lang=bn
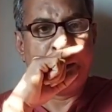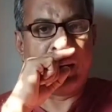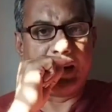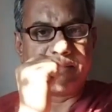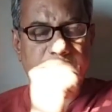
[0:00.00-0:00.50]

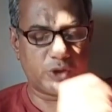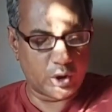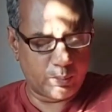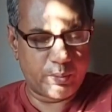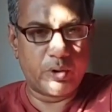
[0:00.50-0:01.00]
বাংলাদেশের
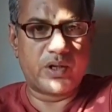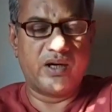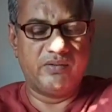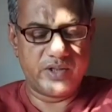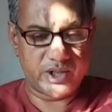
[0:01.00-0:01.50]
জনপ্রিয়
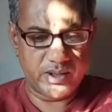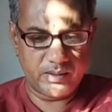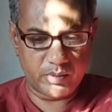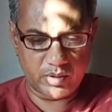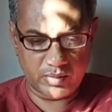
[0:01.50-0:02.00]
টেলিভিশন
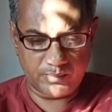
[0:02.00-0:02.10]
এবং